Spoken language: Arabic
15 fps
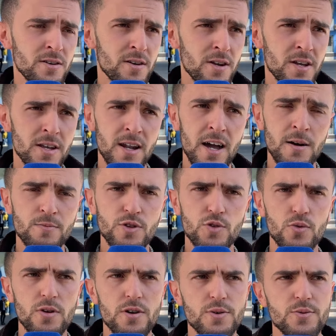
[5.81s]
للرأي العام
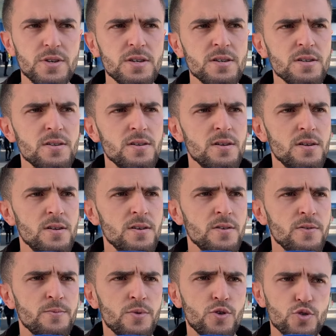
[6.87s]
الطلابي
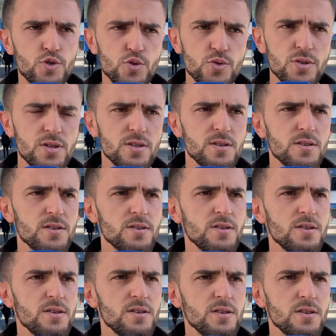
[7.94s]
بخصوص
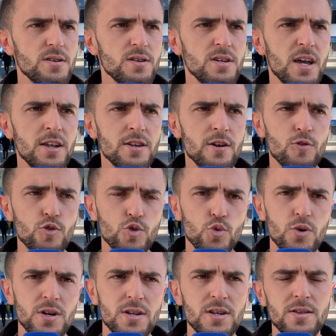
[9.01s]
آه، يعني
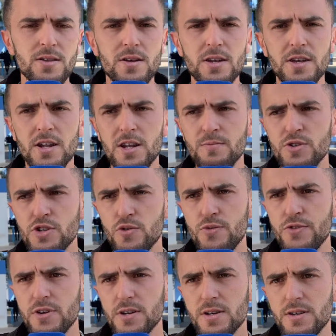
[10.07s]
الخطوة النضالية اللي مشاو
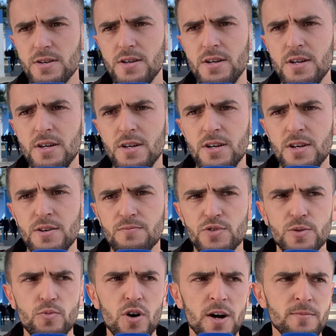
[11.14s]
فيها
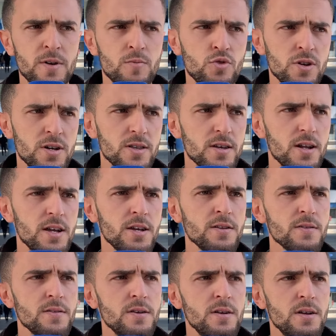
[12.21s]
مجموعة من
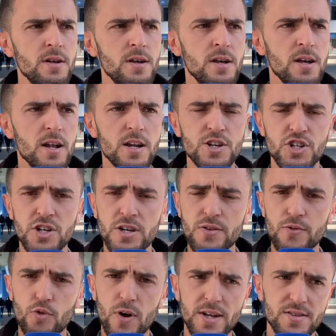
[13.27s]
المناضلين اللي
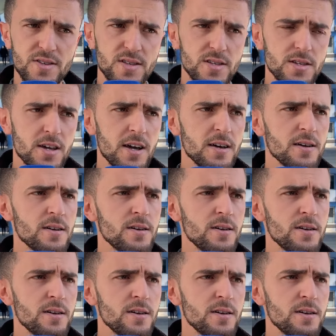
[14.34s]
جات في واحد السياق